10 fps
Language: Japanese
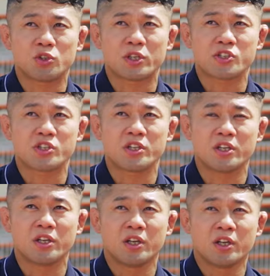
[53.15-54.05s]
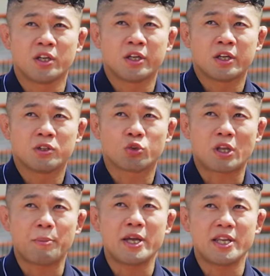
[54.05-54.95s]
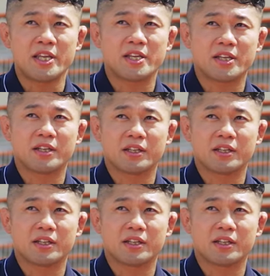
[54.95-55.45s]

る人たちのために